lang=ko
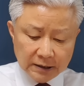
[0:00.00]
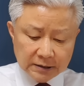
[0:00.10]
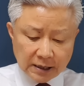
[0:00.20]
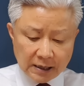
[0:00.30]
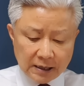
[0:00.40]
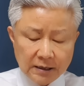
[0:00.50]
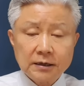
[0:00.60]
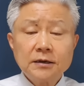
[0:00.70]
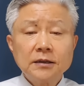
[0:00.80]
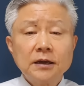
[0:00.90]
자
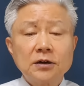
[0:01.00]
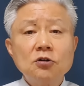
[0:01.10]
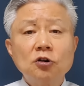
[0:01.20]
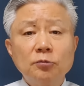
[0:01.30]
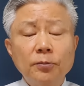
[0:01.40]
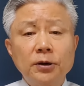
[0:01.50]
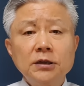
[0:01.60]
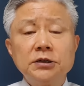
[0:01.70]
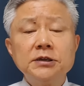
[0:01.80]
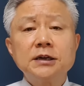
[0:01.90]
그런데 거꾸로 보면
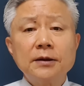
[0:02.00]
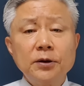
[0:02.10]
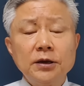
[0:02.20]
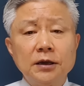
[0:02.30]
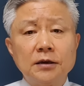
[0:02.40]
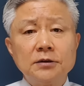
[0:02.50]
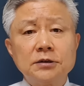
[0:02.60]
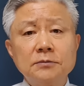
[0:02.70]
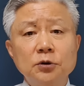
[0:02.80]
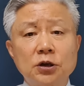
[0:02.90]
은 이재명이
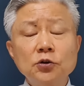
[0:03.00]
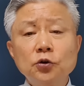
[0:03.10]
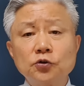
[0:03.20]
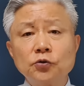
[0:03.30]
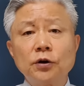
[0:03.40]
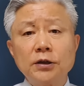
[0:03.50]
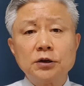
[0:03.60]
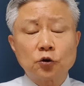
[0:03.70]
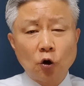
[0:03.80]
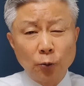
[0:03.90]
지금 경도 정도가
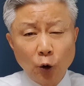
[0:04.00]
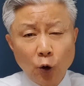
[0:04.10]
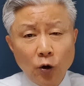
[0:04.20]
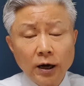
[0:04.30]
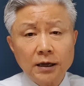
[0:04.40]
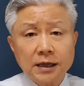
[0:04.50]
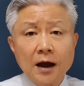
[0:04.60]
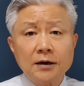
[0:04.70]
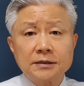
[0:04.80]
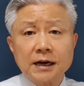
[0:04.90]
아니라 교묘하게
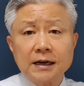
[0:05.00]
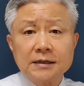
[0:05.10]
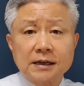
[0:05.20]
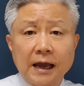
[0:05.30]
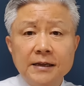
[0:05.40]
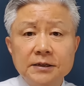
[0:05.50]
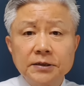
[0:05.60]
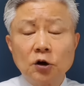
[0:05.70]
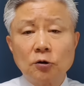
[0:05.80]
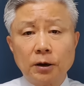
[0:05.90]
당을 자기 개인
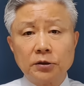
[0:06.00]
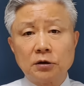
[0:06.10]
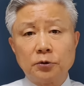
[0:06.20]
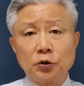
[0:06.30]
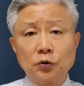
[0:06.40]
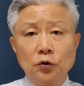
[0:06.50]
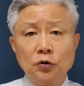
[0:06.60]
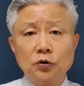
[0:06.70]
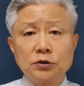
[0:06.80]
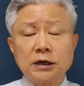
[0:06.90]
정당으로 만들어
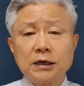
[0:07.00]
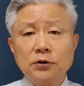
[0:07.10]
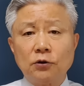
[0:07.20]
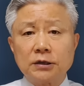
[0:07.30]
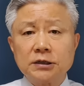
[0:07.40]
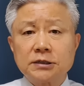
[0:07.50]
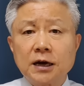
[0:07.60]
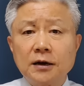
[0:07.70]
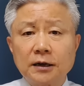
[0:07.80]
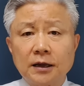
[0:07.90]
버리고 어, 자기가 완전히
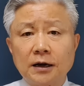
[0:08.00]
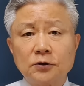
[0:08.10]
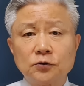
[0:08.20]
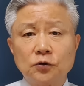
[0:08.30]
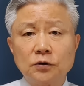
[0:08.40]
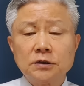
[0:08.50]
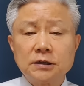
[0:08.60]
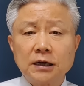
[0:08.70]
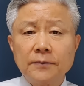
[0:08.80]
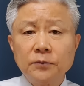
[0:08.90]
장악해 가지고 이
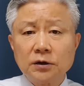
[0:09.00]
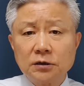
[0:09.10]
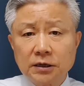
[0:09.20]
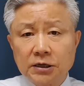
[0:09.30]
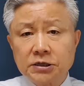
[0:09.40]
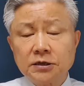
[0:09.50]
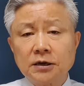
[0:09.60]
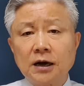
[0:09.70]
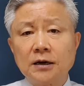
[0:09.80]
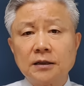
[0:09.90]
사람들을
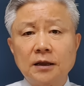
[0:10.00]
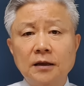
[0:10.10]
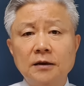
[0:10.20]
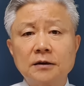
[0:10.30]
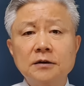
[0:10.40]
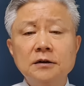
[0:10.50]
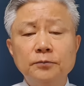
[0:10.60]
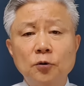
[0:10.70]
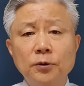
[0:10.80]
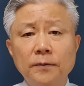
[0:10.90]
내치거나 할 때
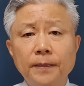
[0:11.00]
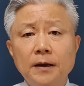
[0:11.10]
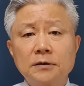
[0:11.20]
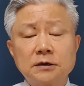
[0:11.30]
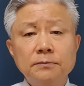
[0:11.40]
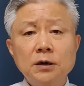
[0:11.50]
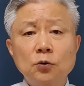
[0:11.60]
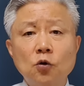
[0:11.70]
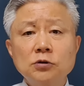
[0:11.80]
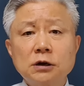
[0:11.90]
그 보면
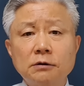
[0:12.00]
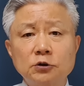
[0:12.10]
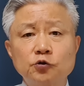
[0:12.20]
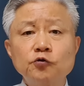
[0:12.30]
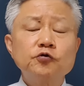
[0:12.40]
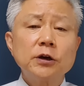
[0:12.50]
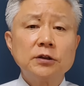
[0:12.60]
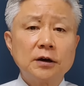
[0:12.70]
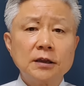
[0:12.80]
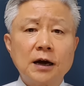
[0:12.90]
정말 공작과 술수에
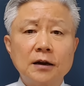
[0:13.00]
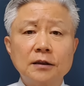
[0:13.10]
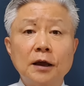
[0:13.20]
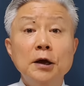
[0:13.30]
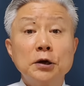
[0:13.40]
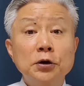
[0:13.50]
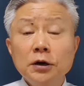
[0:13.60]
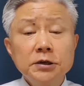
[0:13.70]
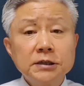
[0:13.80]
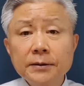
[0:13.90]
능하다 하는데
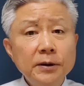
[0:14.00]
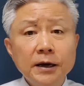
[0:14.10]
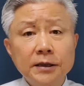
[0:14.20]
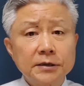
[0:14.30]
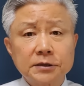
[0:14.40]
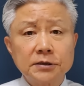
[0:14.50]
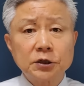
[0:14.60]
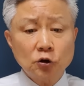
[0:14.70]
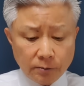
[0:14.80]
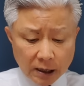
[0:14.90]
그 이재명에 대해서는
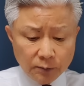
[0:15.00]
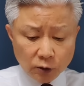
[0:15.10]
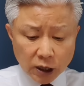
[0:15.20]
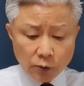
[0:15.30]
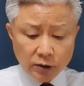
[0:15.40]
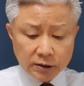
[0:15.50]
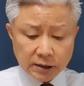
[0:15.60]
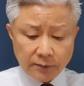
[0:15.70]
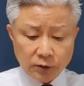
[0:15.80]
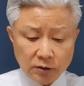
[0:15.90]
제대로 말을 못하고 있는
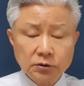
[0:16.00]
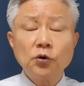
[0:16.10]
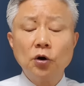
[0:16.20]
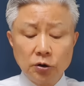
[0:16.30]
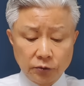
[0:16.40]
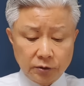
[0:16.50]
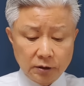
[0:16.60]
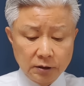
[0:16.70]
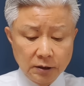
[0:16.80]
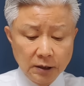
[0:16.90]
사람들 그 언론들
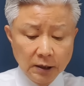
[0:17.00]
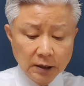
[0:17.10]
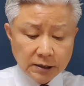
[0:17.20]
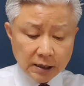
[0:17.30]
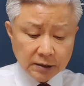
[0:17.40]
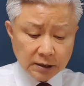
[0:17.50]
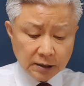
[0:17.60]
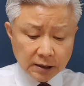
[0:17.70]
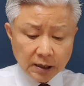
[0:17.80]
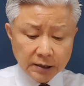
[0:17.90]
자
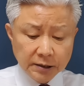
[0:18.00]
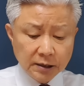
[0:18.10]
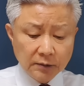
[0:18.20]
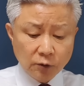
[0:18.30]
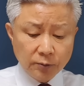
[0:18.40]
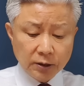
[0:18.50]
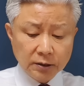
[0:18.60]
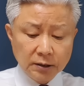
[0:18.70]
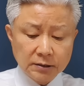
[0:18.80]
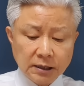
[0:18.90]
그러니까 이런 걸
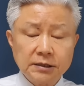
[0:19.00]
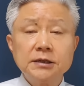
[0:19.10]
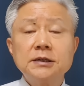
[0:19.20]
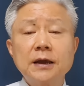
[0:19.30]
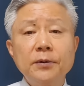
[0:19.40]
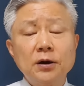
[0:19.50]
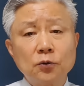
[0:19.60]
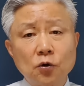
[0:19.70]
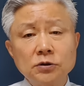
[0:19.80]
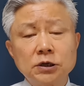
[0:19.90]
보면 자
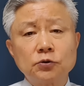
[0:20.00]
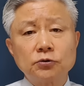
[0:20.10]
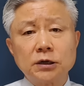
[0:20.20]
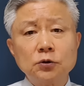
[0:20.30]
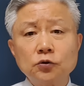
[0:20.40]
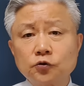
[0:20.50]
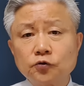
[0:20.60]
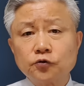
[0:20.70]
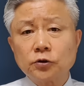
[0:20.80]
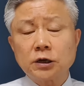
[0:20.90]
이재명은 공작도 잘하고
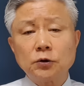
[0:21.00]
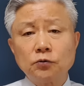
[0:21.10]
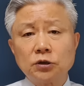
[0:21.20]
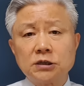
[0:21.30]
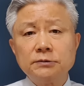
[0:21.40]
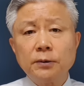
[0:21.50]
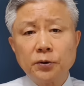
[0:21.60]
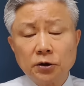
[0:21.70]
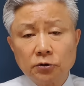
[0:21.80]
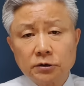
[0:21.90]
술수도 잘하고 뒤집어
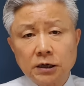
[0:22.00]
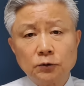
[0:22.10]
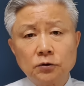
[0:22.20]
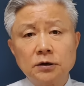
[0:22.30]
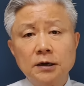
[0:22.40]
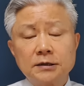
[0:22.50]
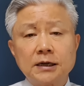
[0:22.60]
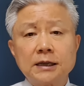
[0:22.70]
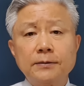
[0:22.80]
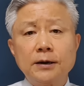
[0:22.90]
버리기도 잘하고
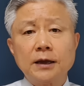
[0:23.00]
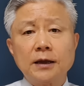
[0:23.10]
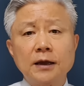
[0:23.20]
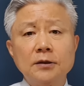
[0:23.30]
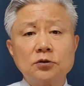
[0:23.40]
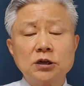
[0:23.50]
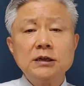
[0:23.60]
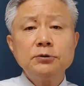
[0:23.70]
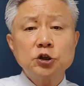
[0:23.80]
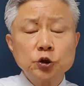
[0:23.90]
상대방에게
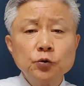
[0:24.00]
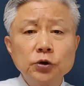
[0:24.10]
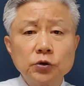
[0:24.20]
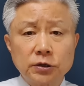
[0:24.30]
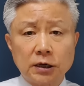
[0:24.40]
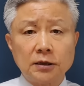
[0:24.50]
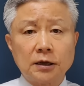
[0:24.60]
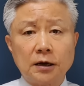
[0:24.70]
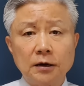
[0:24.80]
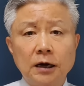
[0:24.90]
뒤집어 씌우기도
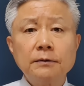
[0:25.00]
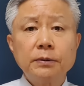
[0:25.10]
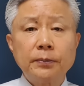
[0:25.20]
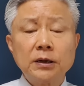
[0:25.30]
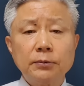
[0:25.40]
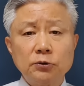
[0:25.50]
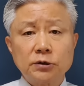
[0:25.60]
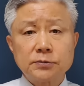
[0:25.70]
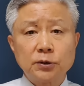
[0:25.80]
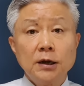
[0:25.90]
잘한다 하는 비판을
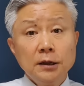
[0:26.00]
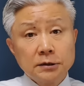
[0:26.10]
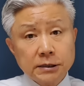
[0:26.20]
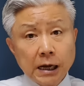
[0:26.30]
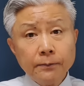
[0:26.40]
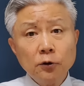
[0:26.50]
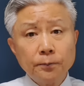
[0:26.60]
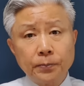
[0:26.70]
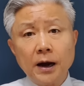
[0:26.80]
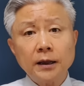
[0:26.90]
받아왔습니다.
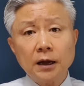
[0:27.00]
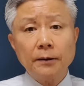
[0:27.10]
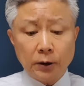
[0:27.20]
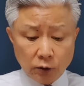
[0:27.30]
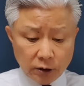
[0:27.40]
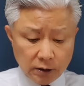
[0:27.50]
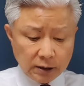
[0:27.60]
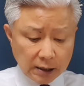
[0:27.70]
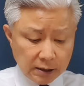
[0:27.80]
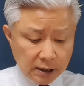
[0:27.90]
사법 방해가 바로 그런
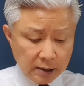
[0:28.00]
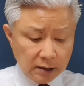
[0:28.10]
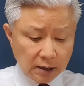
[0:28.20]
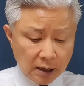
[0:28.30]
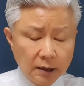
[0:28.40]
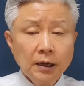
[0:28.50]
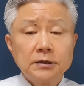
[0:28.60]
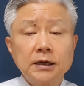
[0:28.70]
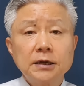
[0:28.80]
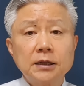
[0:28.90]
것 아닐까 이런데
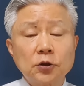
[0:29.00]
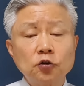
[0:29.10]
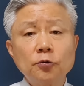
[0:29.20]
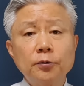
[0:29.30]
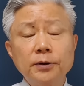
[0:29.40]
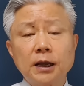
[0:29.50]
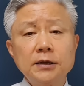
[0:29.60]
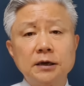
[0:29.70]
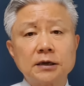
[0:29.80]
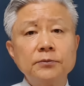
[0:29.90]
자 이게 대통령뿐만
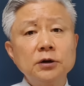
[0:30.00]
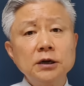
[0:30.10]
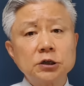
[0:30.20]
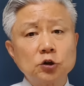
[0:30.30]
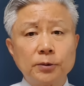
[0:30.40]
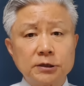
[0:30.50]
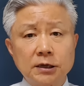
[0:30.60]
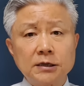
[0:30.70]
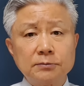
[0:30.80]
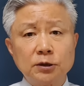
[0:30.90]
아니라 김건희에서도
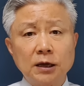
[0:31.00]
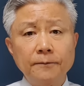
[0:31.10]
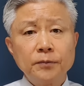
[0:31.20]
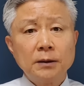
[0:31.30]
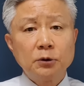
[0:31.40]
마찬가지입니다.